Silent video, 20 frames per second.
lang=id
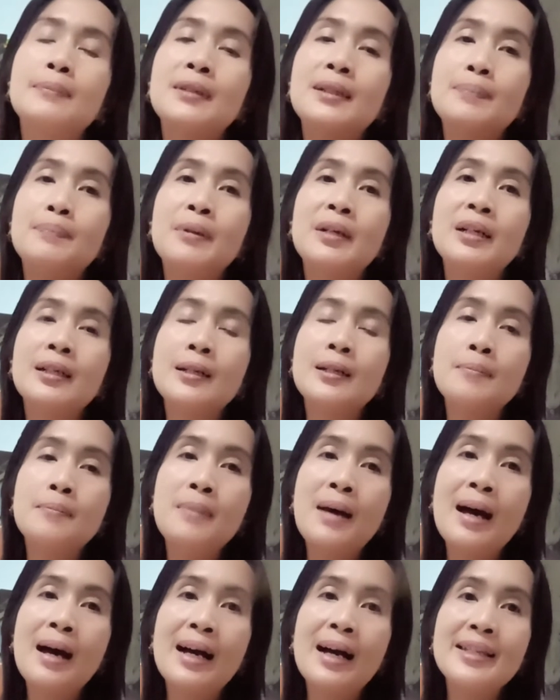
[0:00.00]

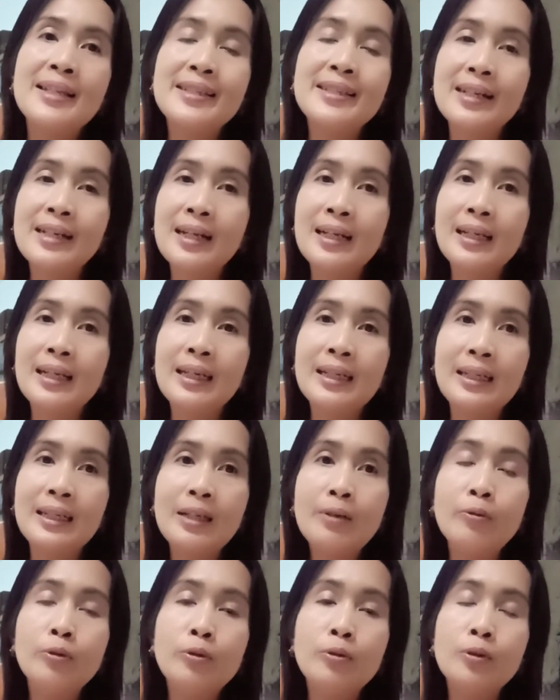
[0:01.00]
perkembangan channel ini
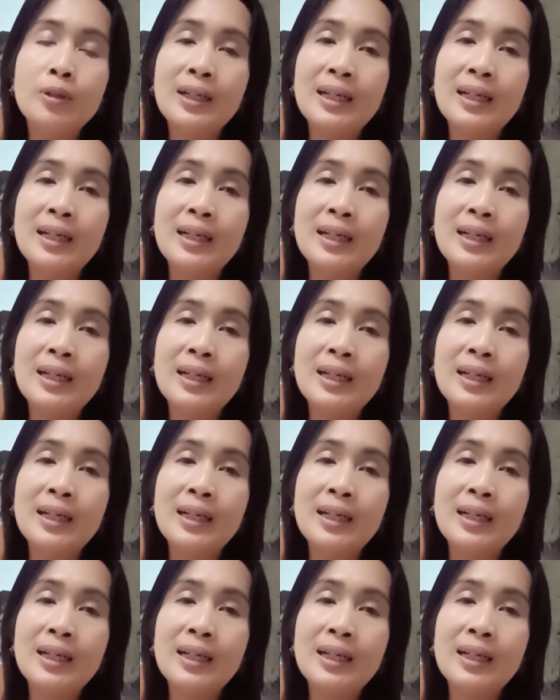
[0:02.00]
untuk